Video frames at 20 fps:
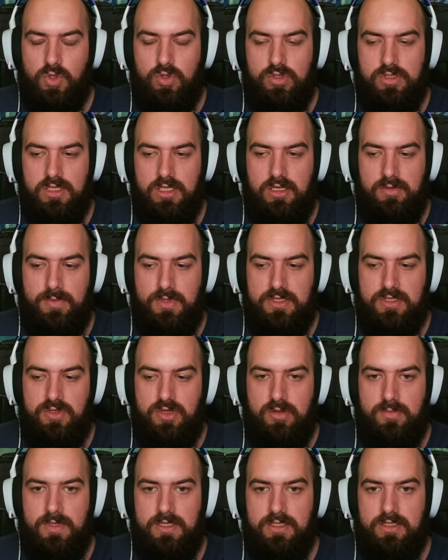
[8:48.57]
Ok, il est parti sur
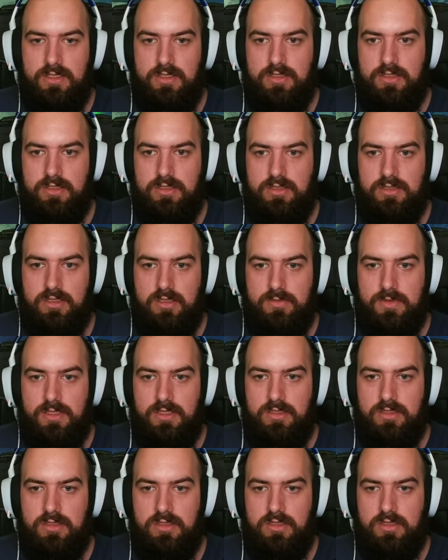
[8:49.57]
la meg. Très bien.
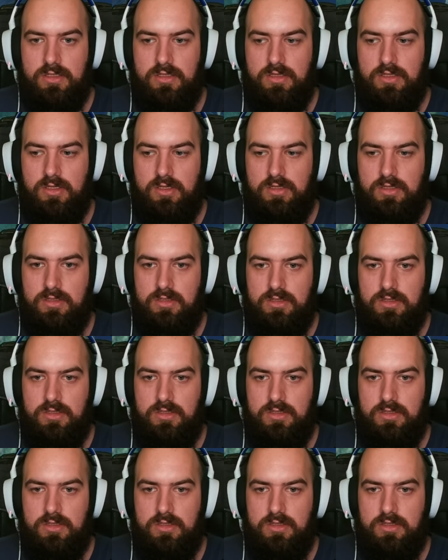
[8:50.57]
Non.